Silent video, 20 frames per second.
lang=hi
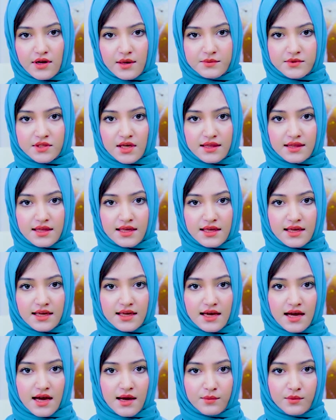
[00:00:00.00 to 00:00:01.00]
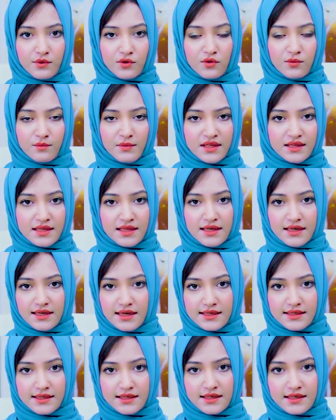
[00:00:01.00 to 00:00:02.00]
और आप चाहते हैं कि आपको मंथली
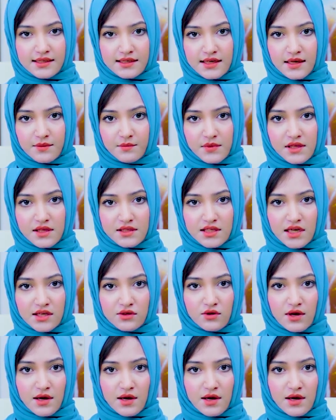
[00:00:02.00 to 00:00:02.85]
रेंटल इनकम मिल जाए